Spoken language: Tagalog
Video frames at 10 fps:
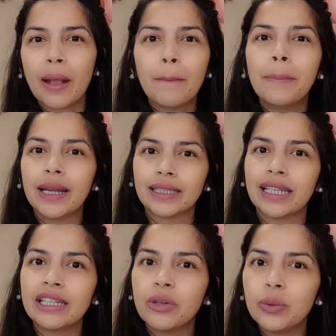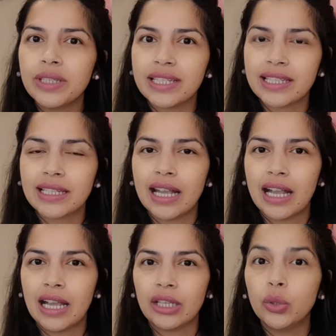But I noticed
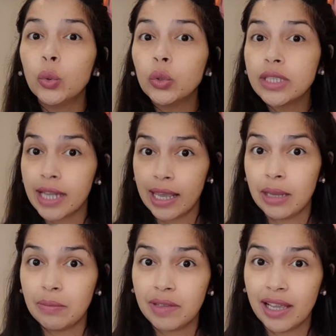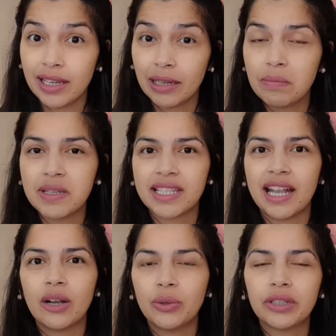na nung time na nagbasa
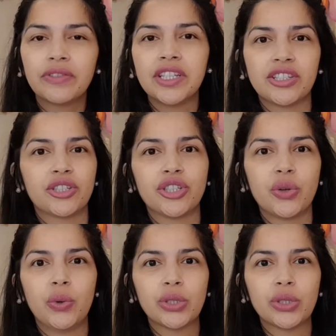ako, nag-research ako,